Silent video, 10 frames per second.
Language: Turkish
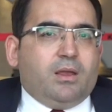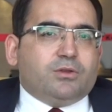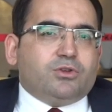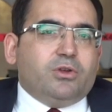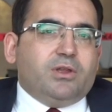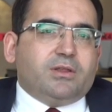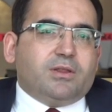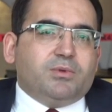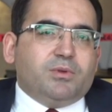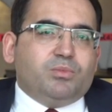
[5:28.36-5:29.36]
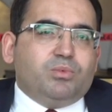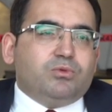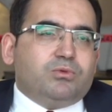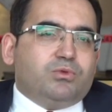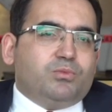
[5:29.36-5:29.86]
Şöyle tabii
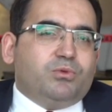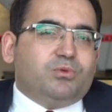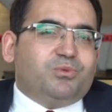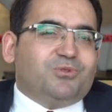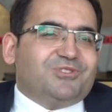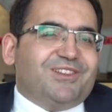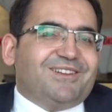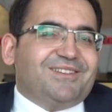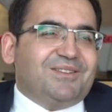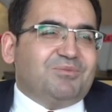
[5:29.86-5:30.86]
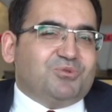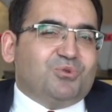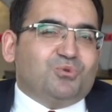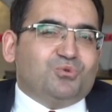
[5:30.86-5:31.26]
bu tür büyük projeler dediğim gibi çok